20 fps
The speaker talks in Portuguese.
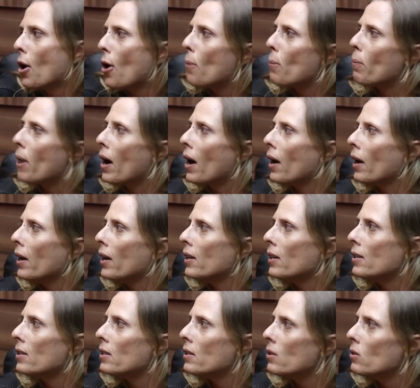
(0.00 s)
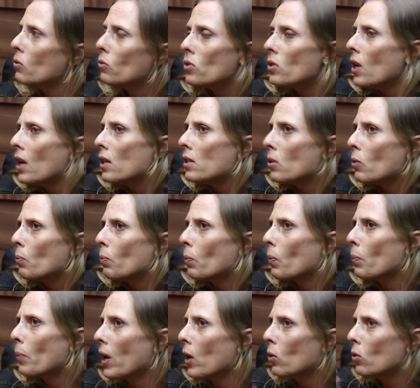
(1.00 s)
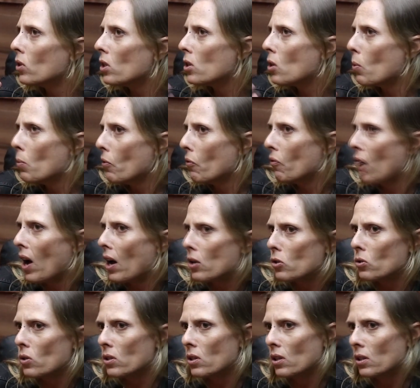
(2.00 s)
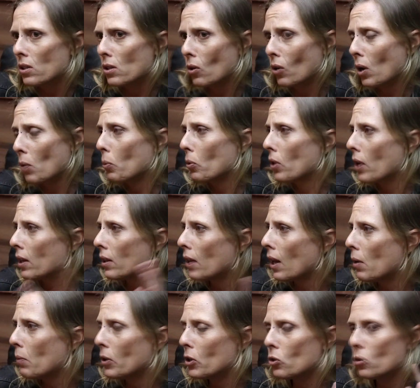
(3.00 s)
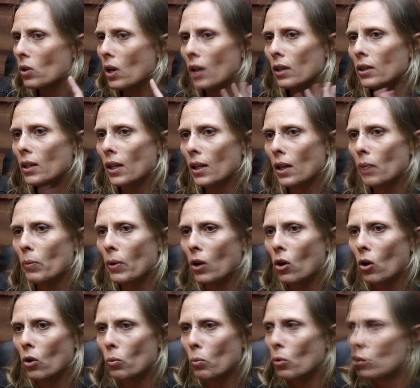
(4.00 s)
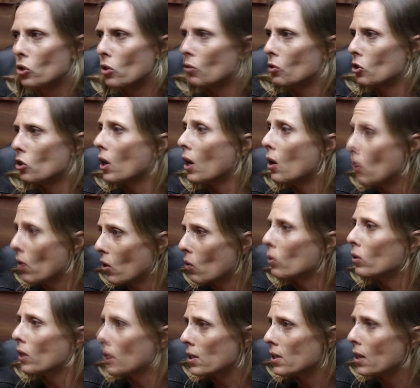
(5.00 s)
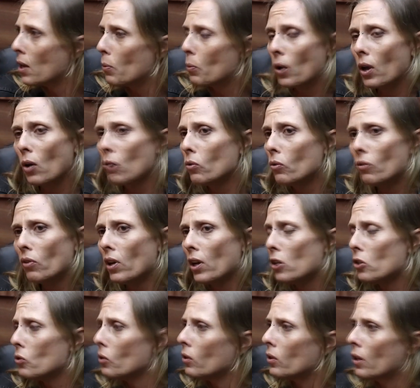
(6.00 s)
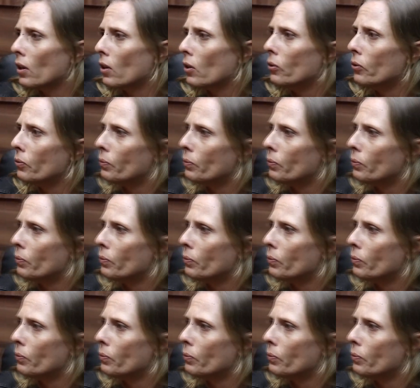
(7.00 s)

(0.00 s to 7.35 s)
Mas não sei, são perguntas que eu me faço, assim. Se alguém puder até me ajudar a entender melhor o motivo de não acontecer, porque eu não vejo, entendeu?